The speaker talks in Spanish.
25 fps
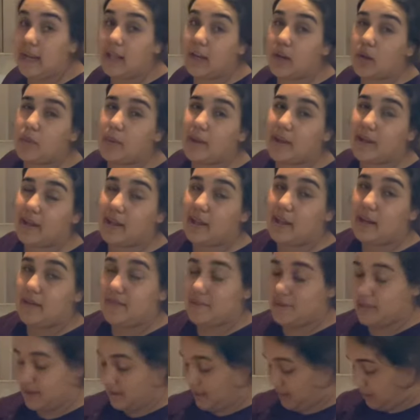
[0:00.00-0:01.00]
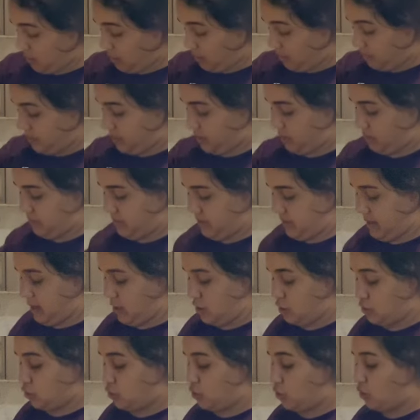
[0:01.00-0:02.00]
largo va a quedar el video, pero
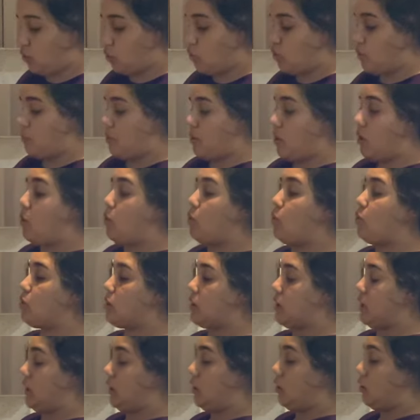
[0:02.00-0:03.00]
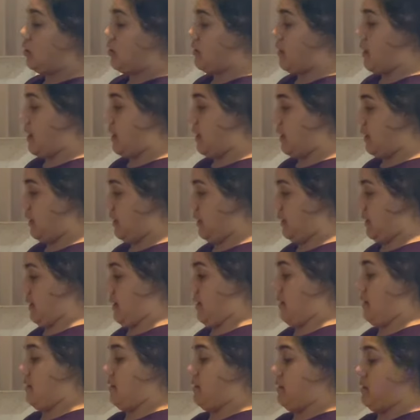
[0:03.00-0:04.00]
vean, yo ocupo un kilo de
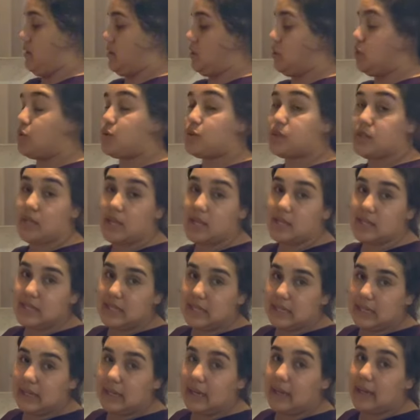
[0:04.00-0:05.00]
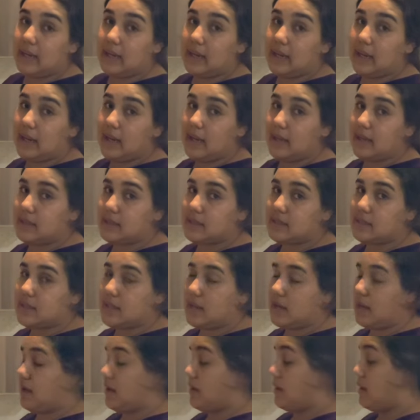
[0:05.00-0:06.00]
harina. Si ustedes tienen harina
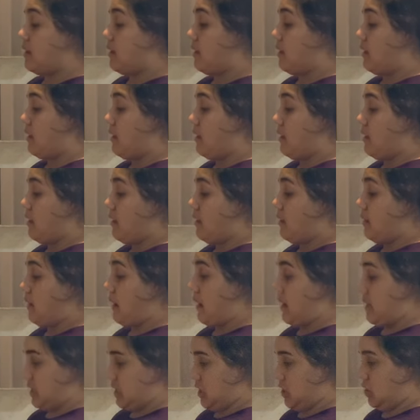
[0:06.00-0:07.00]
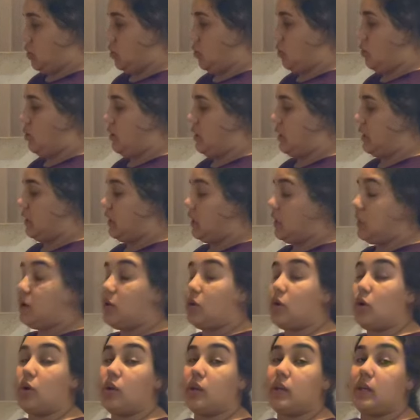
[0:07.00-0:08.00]
extra, echen todo el
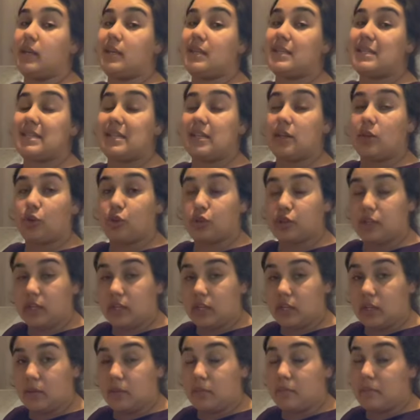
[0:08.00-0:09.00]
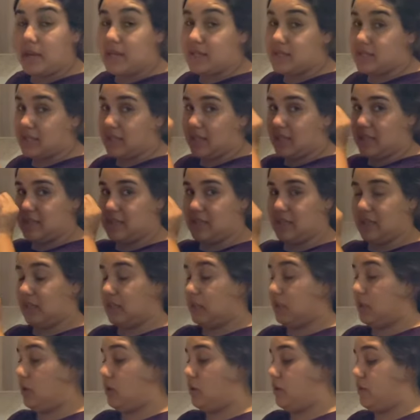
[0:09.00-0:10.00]
kilo. Y si no tienen más que este
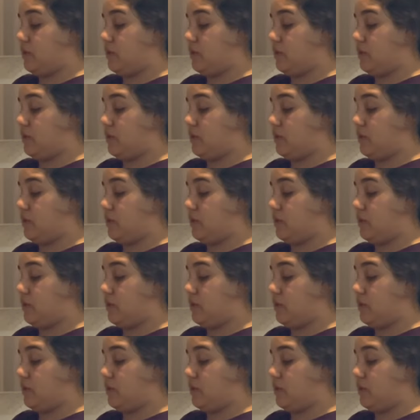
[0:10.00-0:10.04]
kilo,